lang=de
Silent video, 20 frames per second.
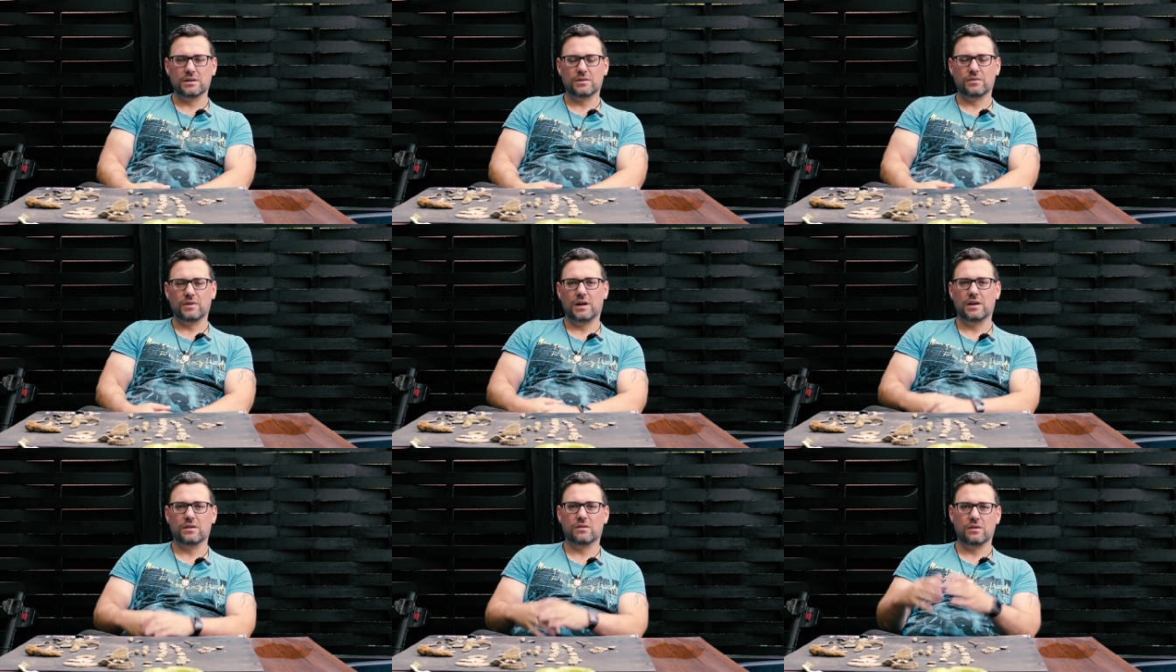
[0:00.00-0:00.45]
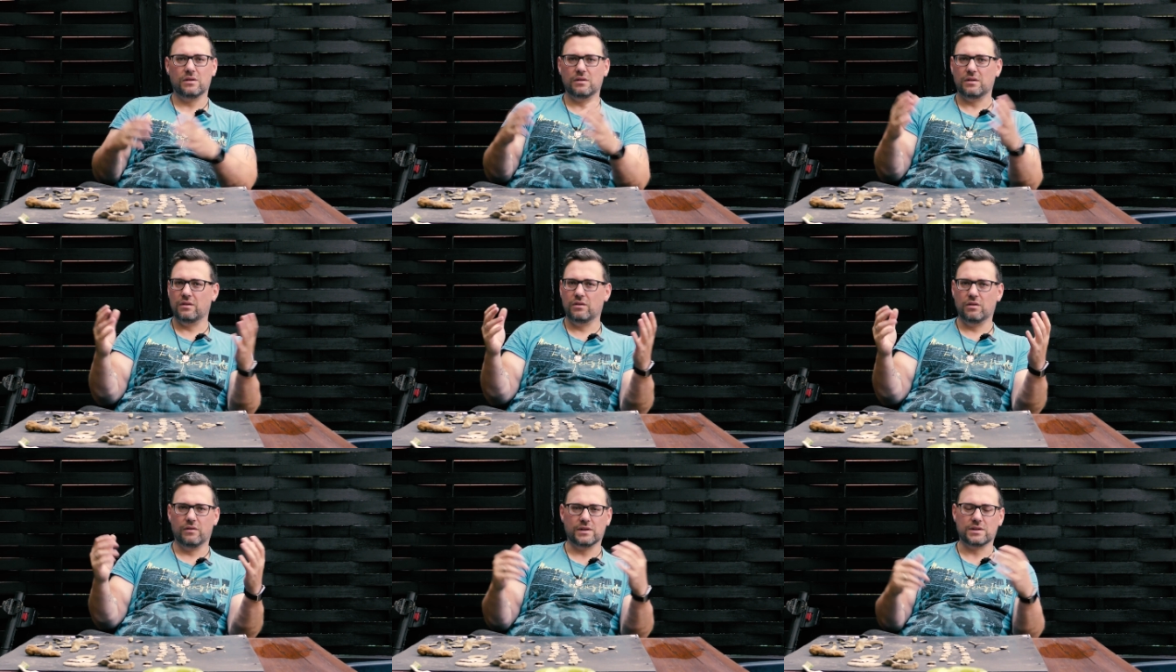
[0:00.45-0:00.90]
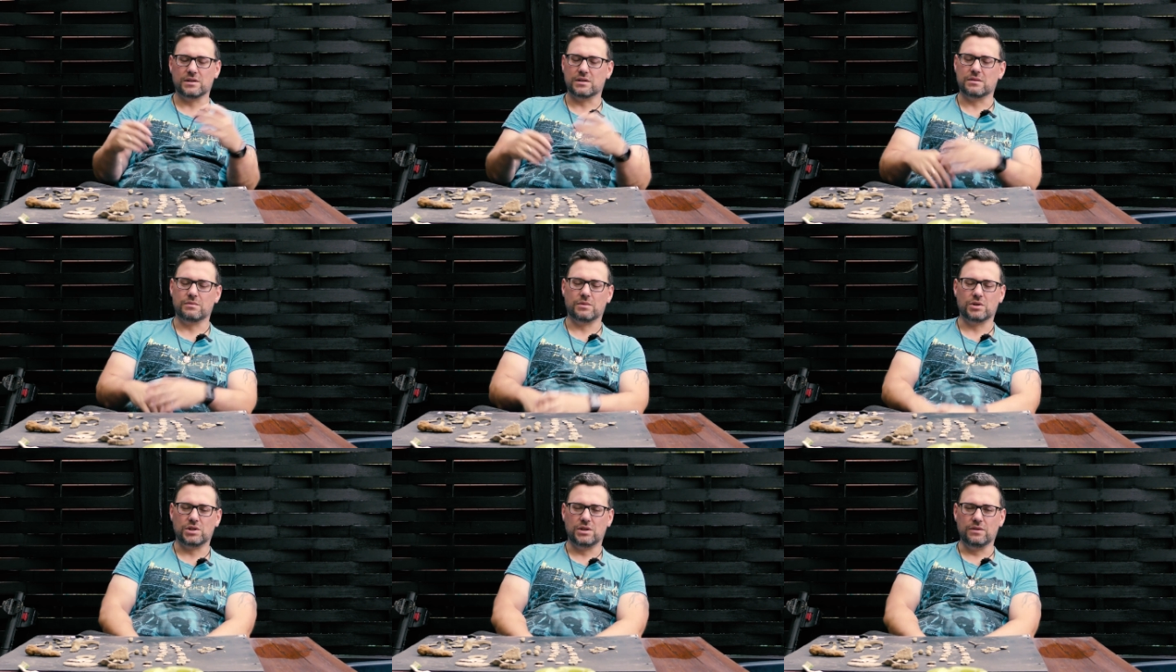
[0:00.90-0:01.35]
Es war also, irgendwas
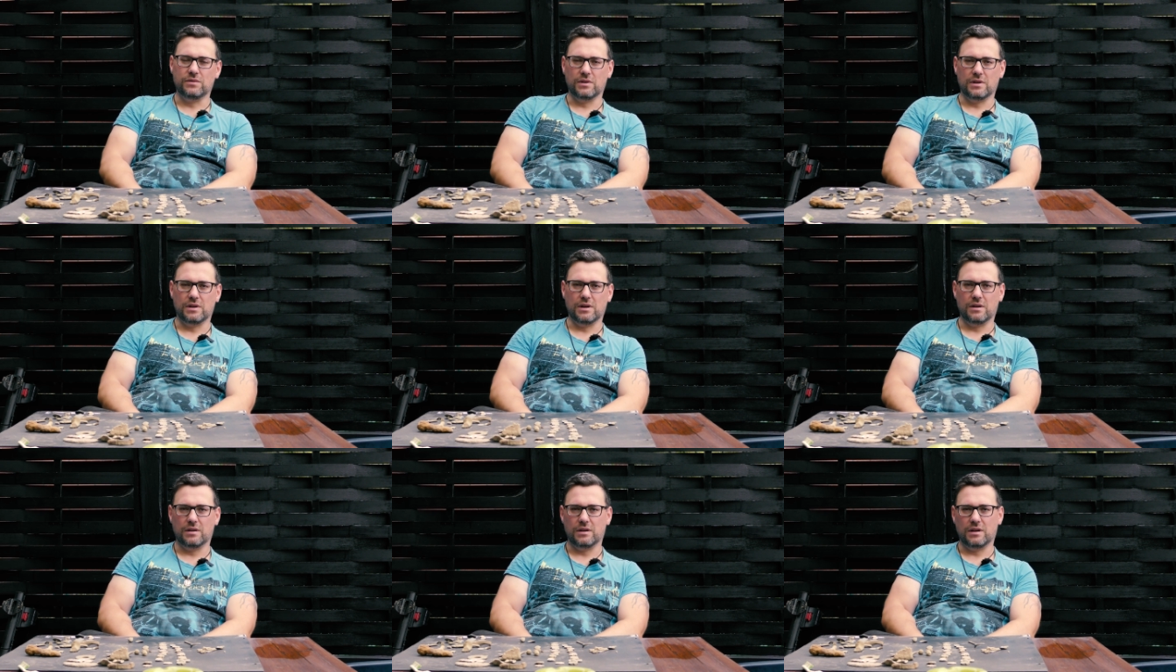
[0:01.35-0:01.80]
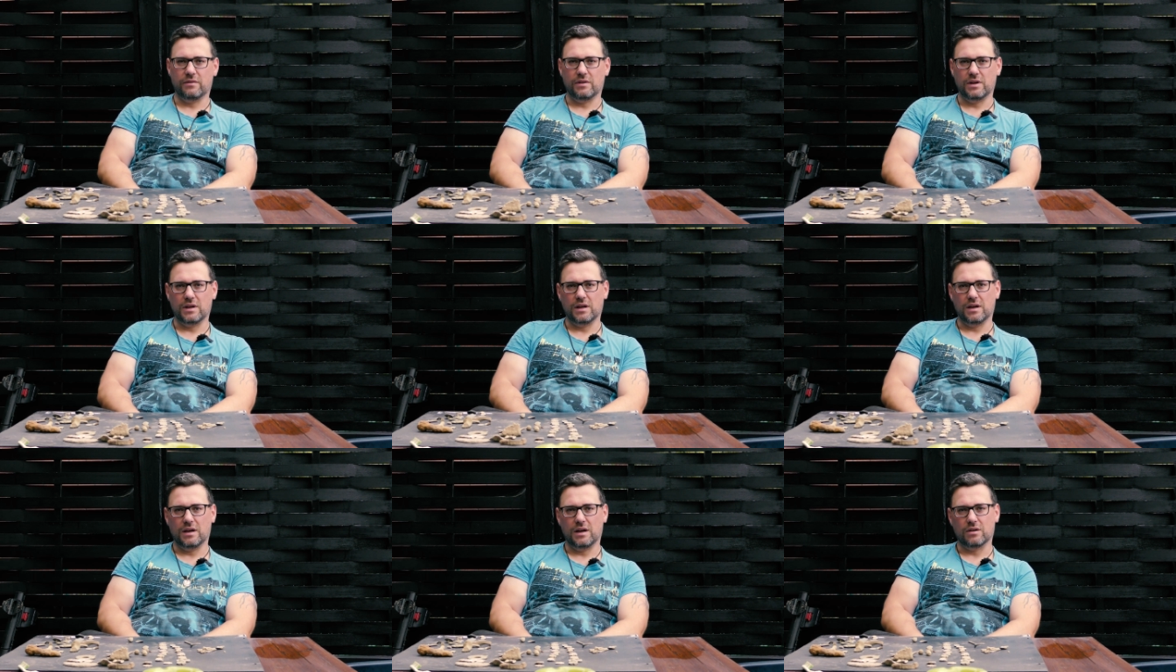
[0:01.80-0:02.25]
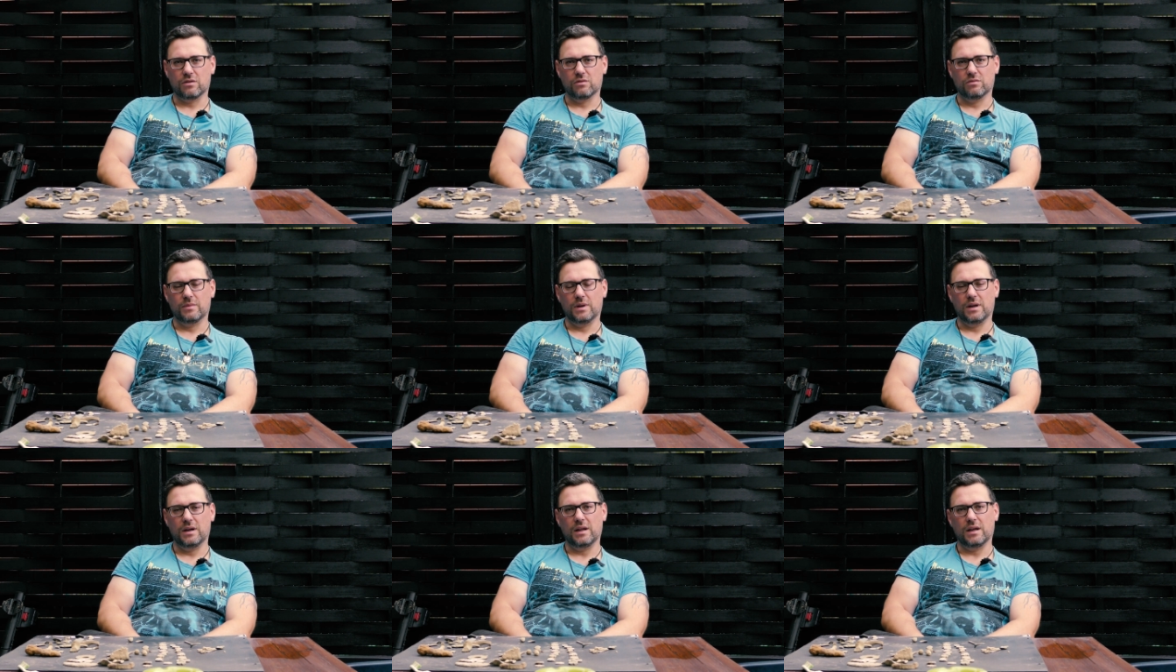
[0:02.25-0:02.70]
ist immer schief gegangen, da war der Akku
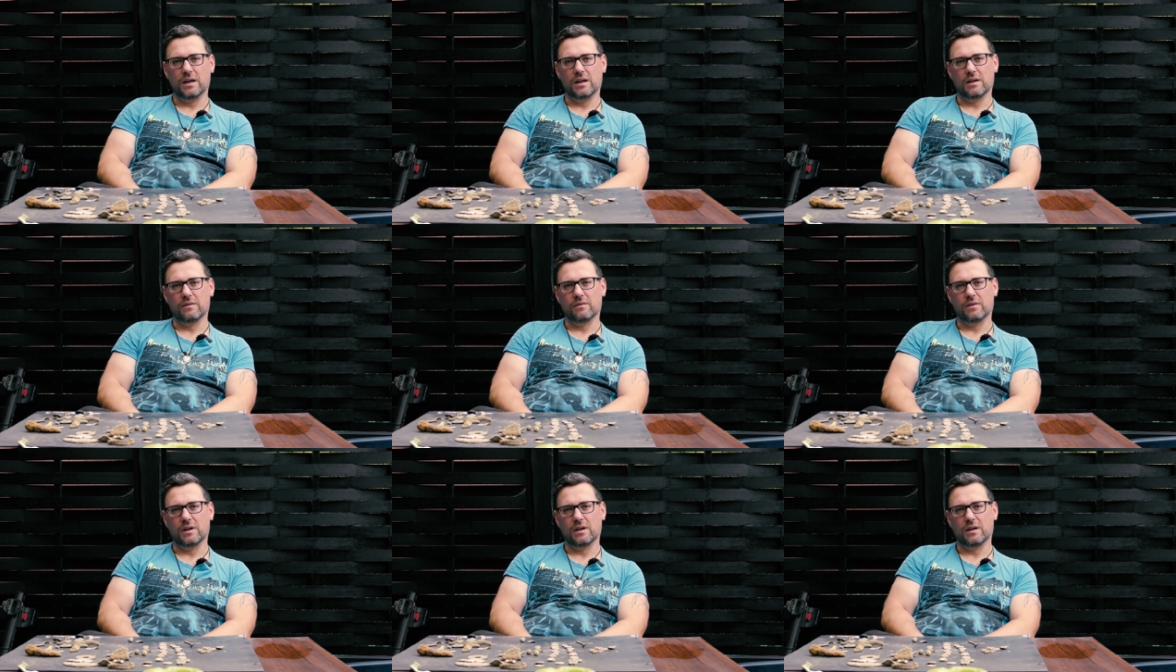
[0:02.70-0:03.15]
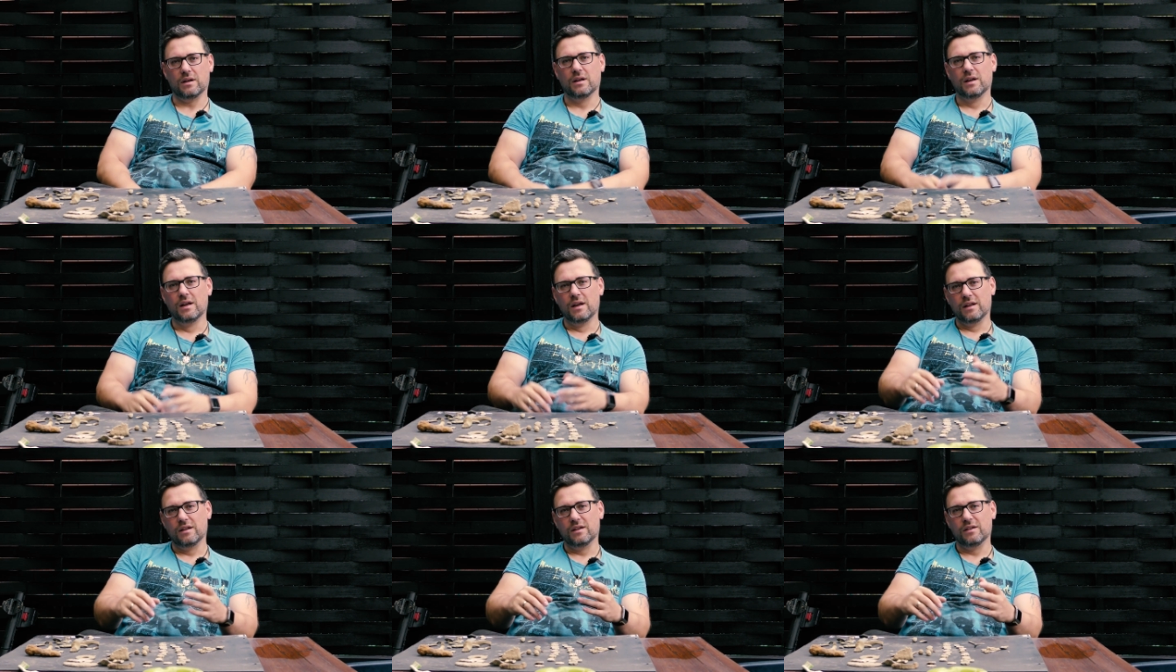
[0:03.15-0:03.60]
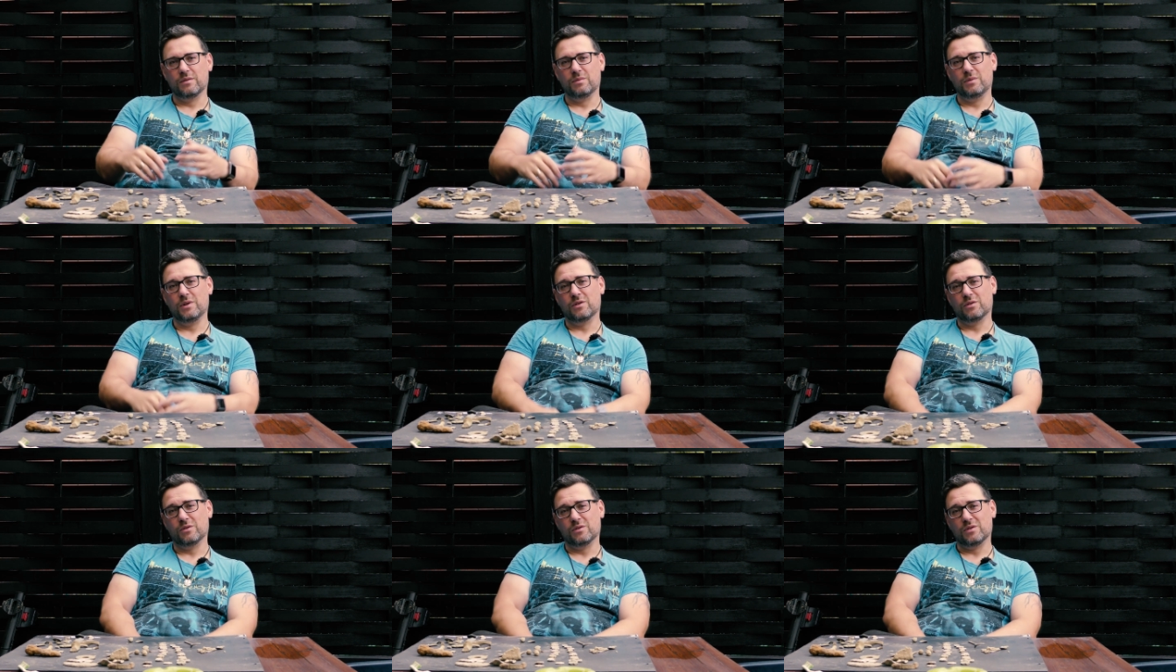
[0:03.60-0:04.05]
mal leer, dann war das
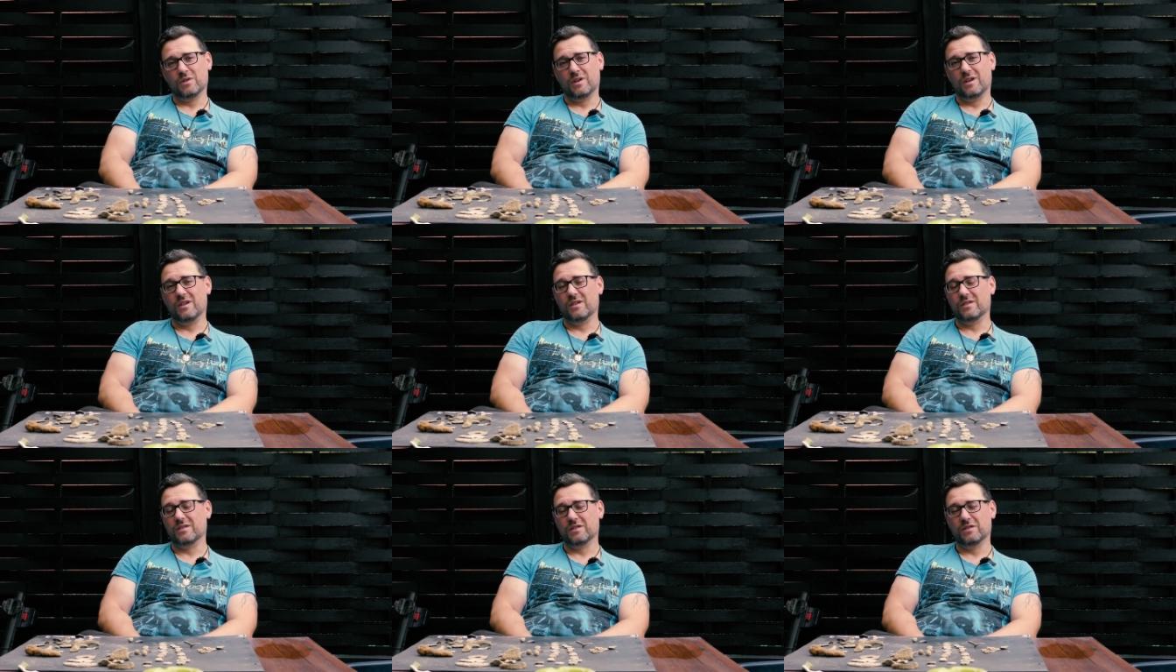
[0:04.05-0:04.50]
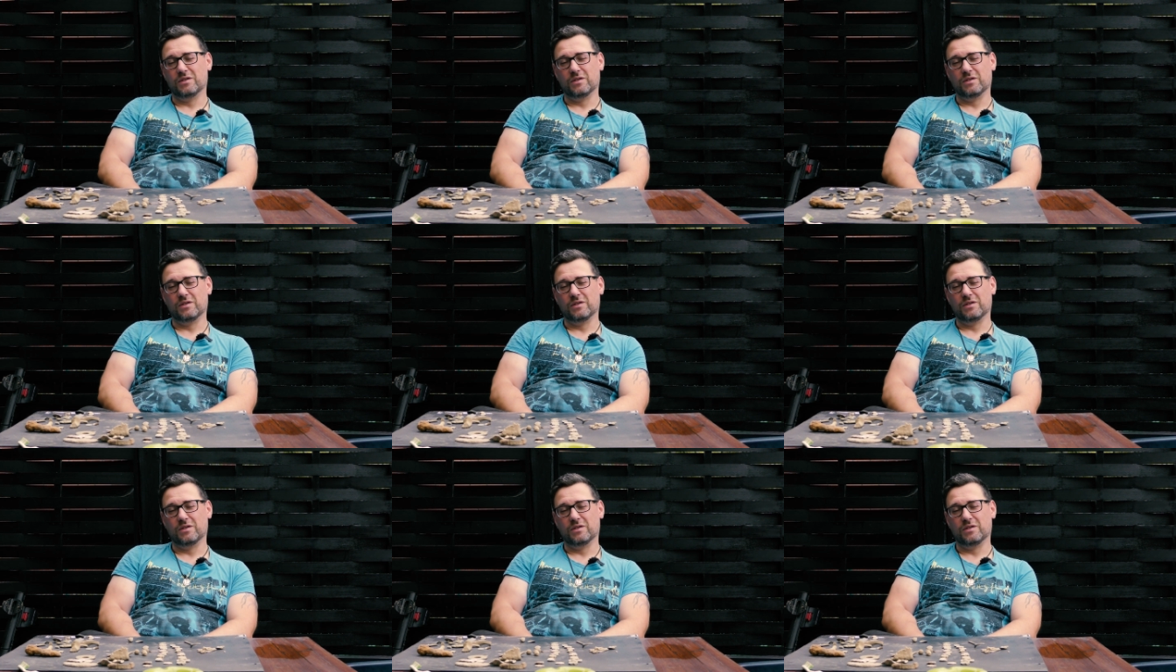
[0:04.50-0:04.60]
Mikro zu Hause